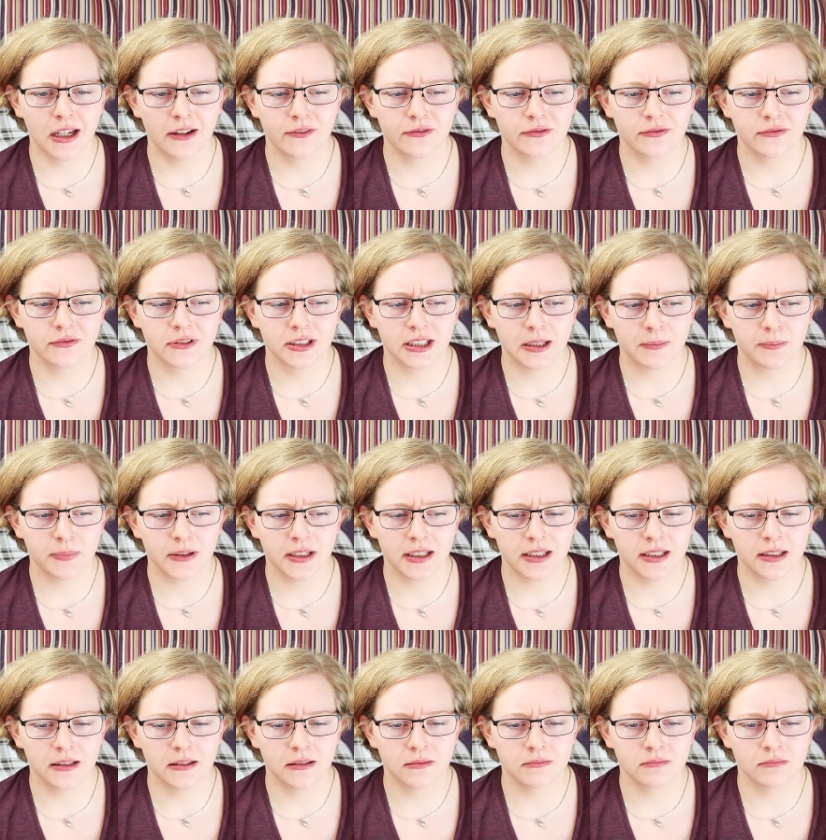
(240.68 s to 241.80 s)
ja, ich habe bei
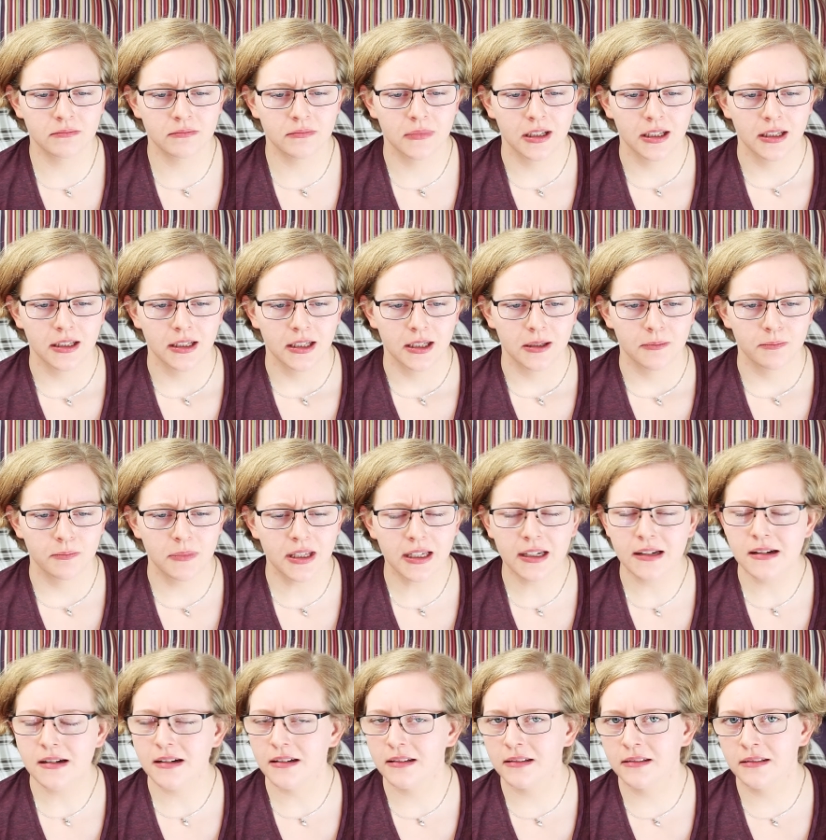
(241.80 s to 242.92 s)
ähm,
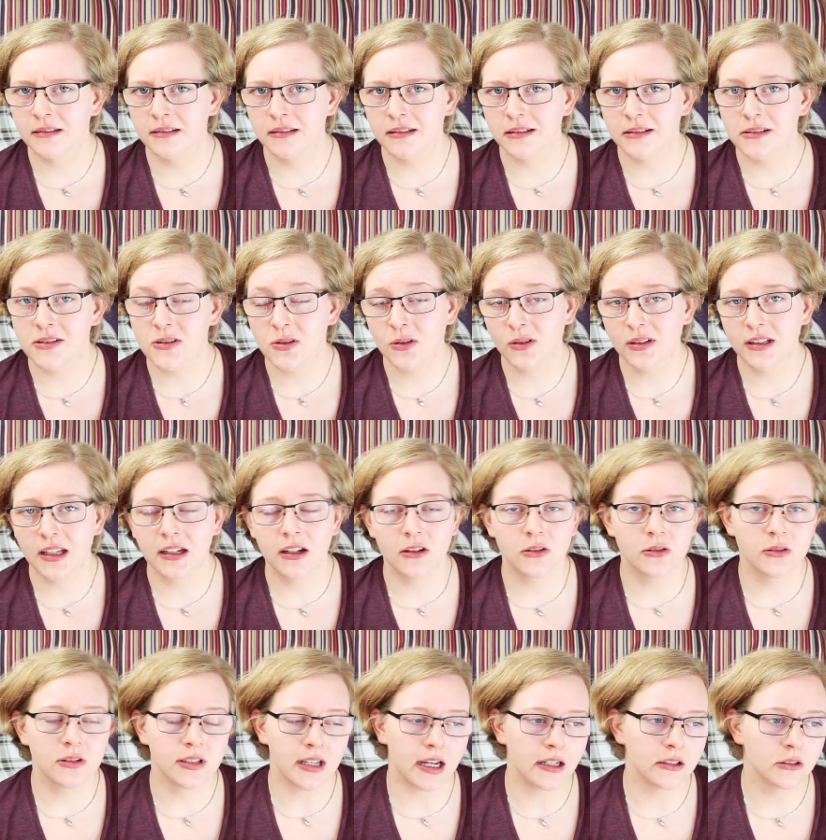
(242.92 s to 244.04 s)
mehreren Züchtern
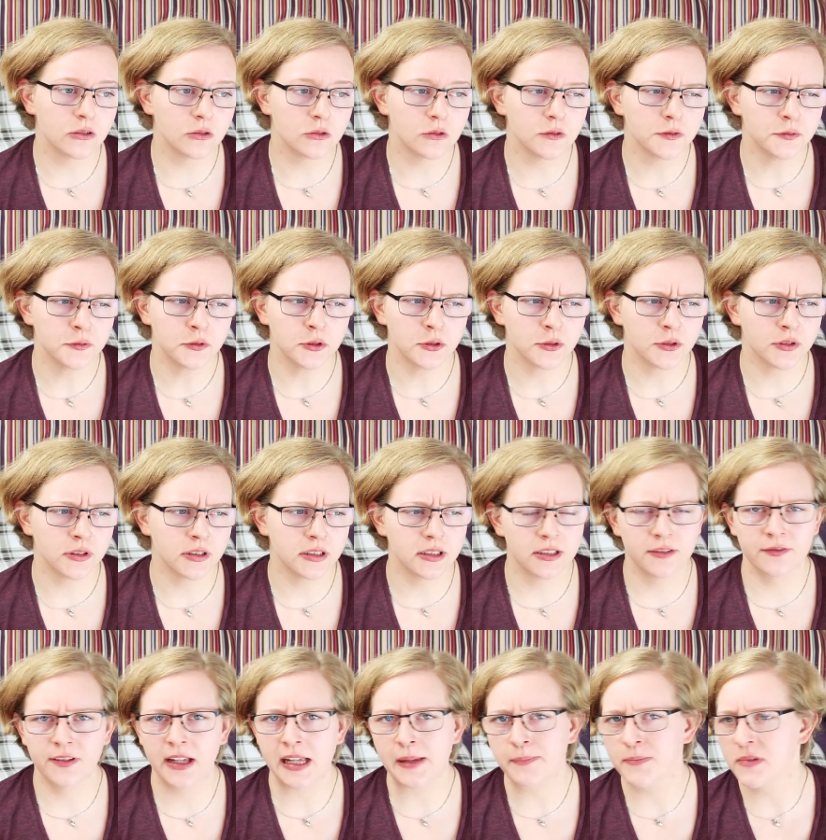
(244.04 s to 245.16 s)
natürlich angerufen und
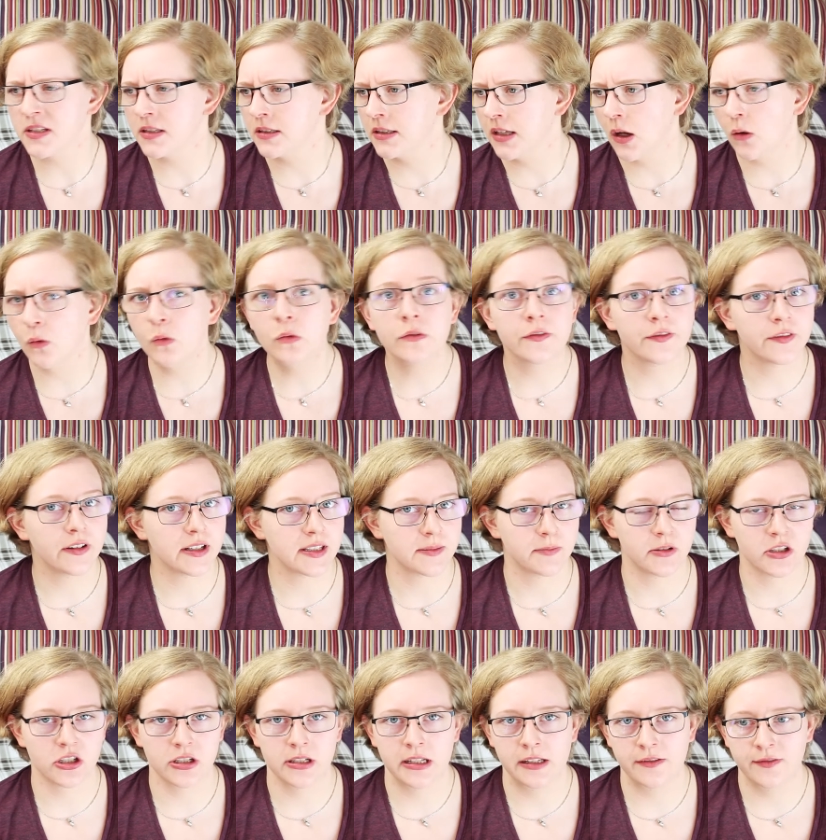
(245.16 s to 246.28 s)
die Welpen sind ja
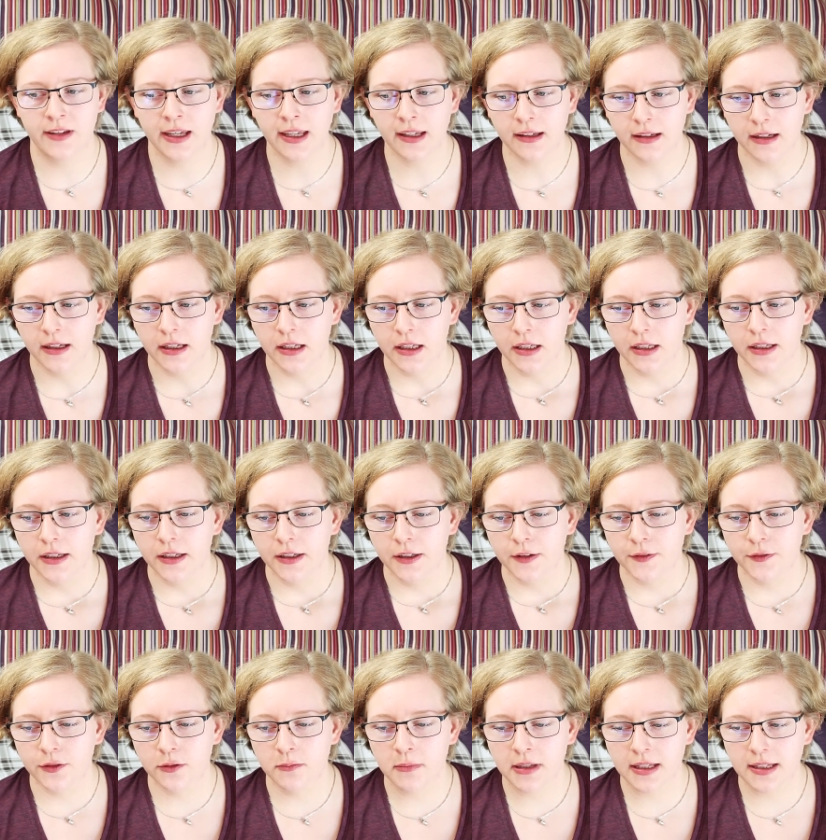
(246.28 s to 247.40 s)
unfassbar schnell weg.
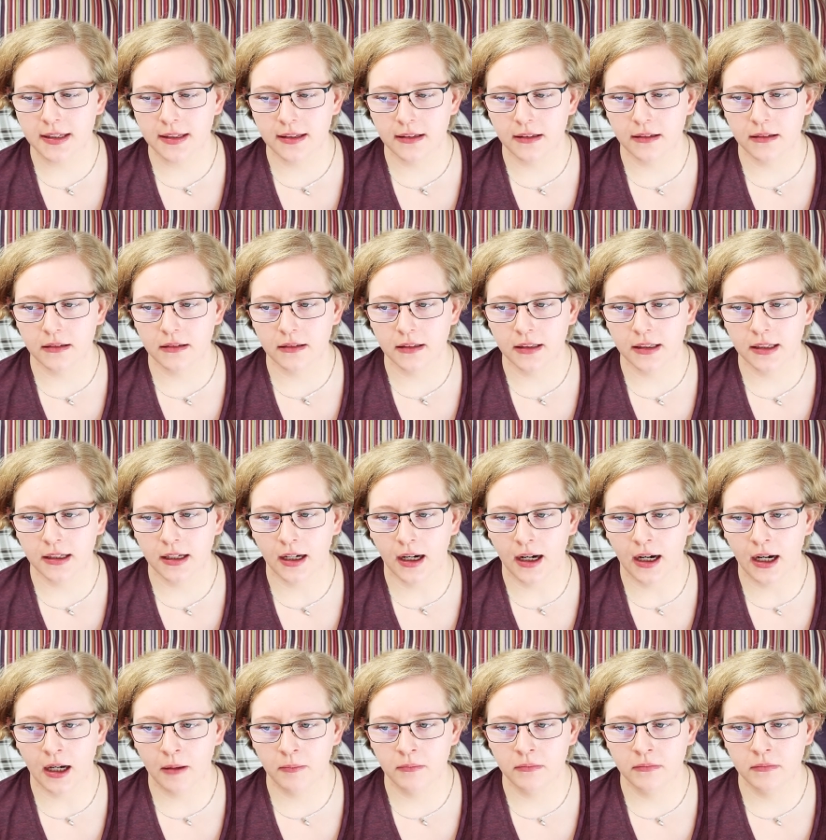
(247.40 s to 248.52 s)
Für mich
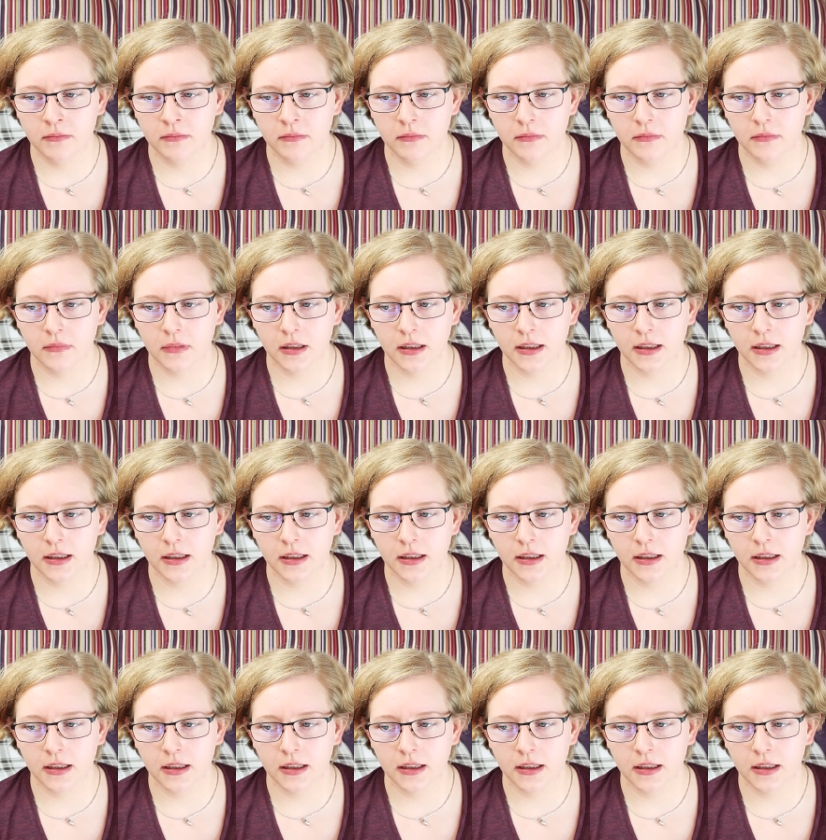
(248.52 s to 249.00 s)
kam